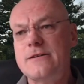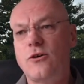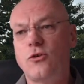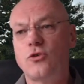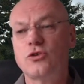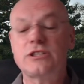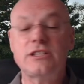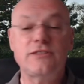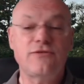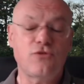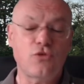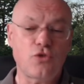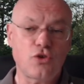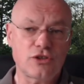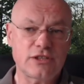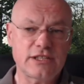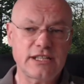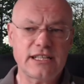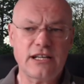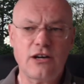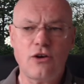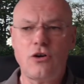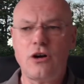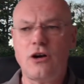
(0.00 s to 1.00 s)
und die wurden
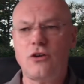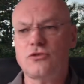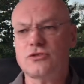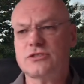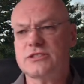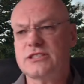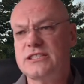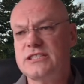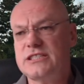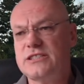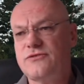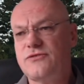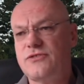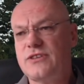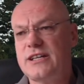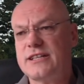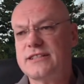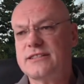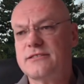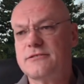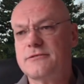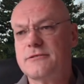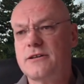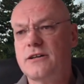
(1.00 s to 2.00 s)
dann auch ausgeliefert.